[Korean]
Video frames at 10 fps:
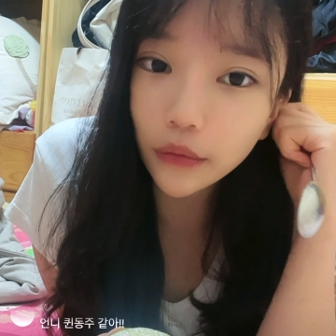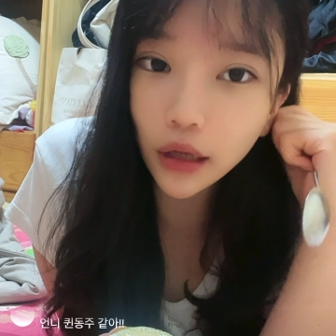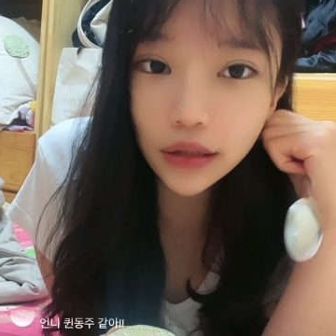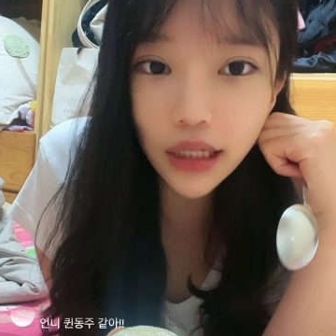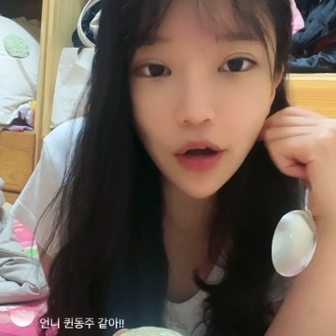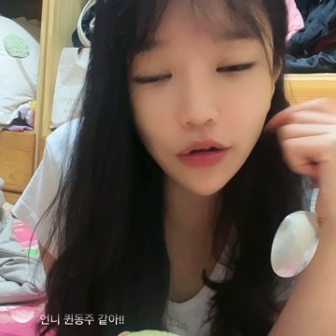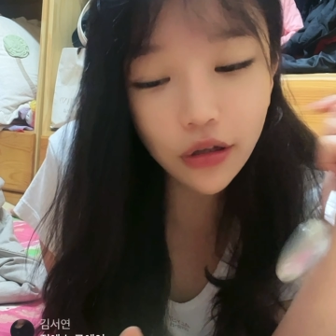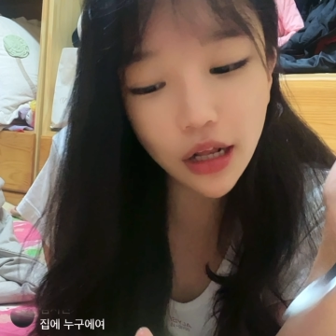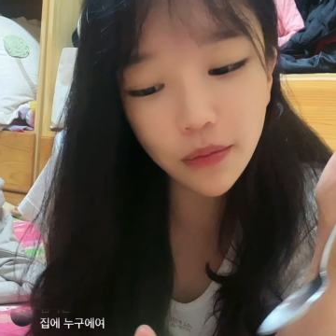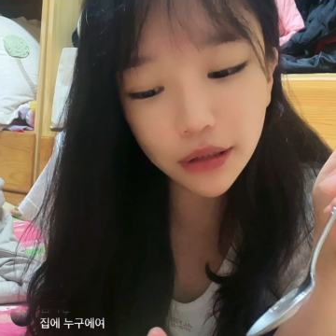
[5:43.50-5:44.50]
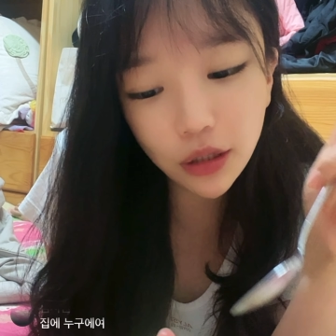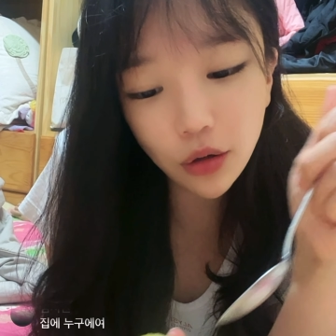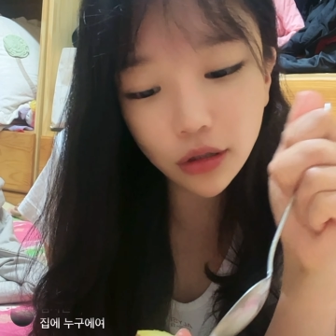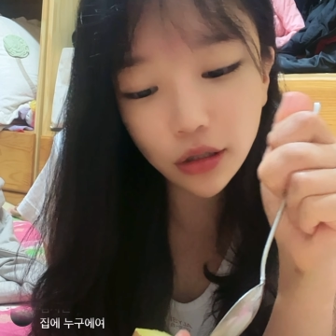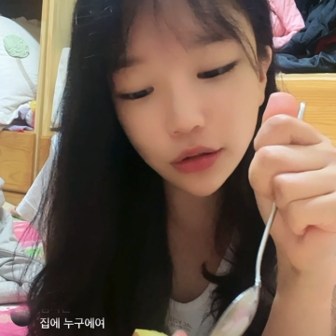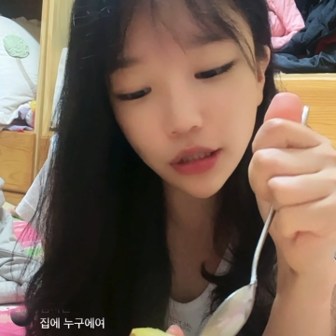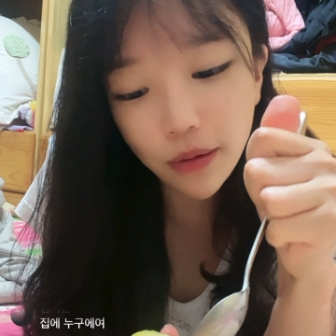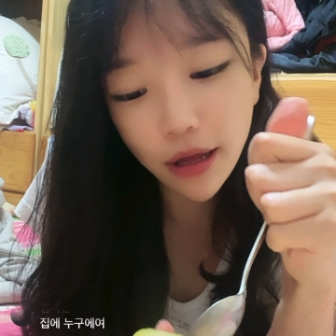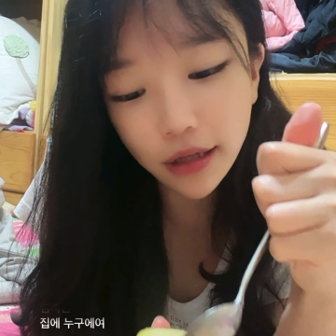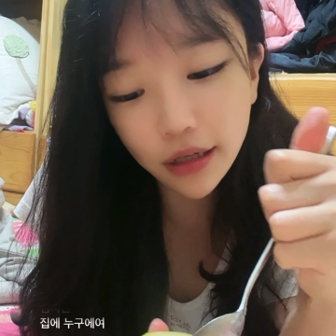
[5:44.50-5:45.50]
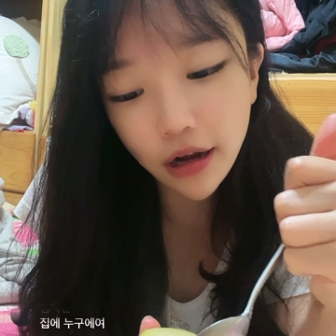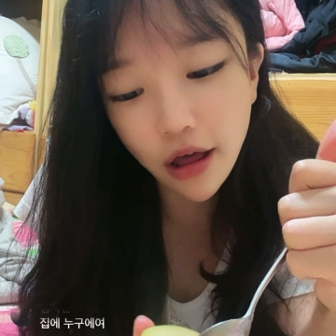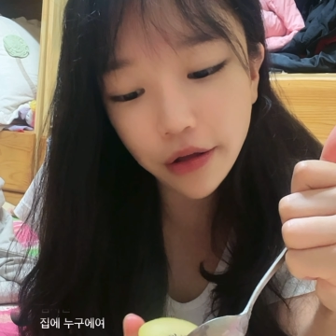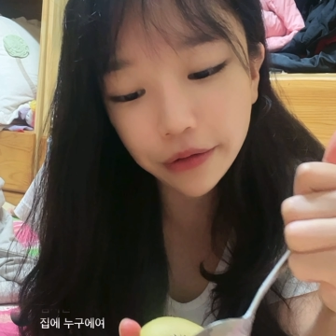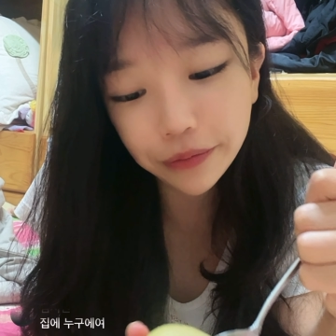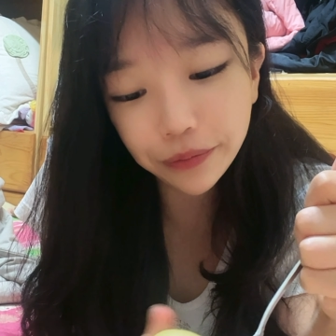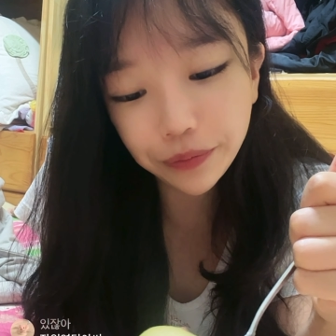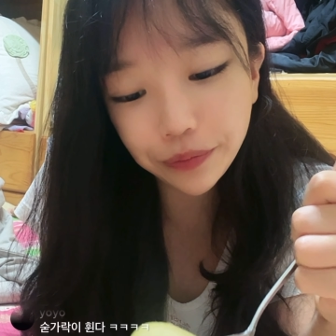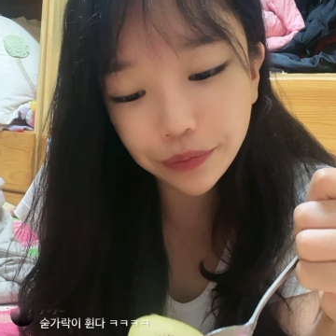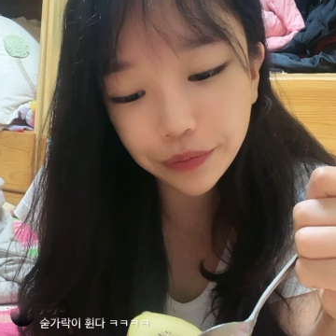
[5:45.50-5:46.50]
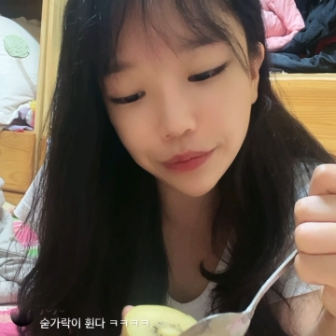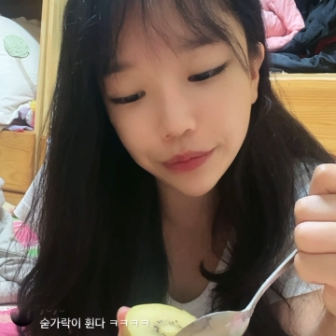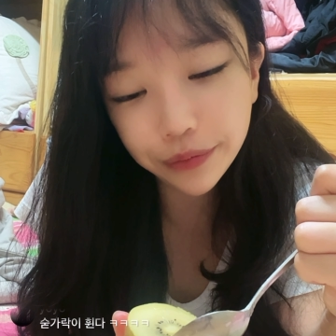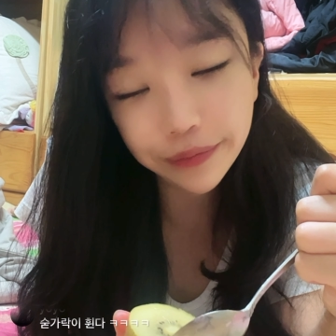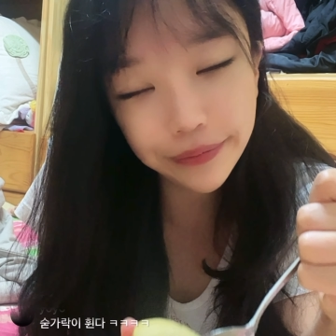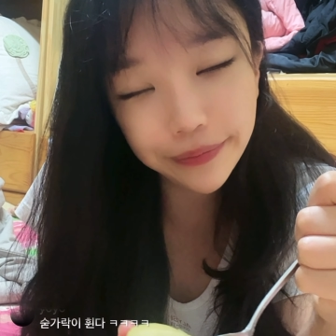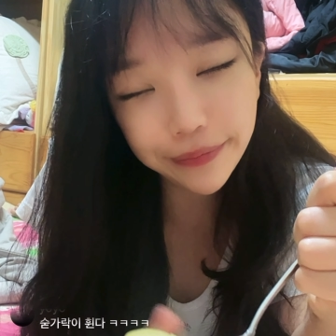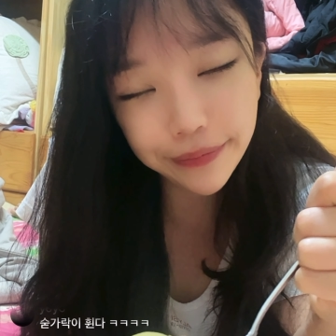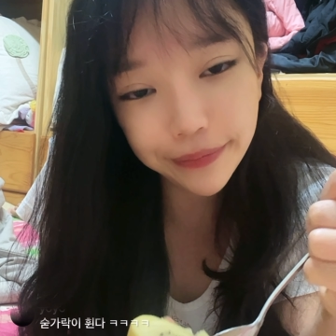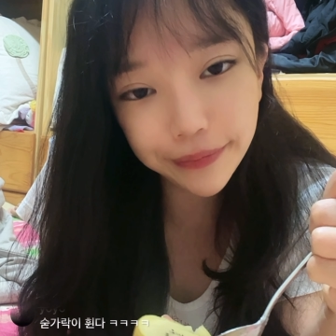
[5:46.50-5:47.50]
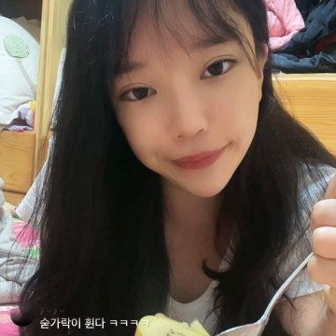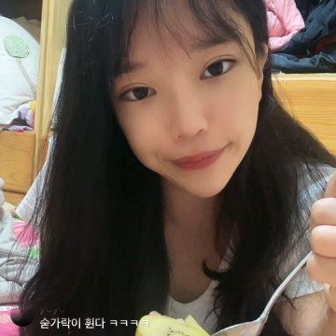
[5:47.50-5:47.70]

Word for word: 장은영 닮았어. 그런 소리 많이 들어. 응.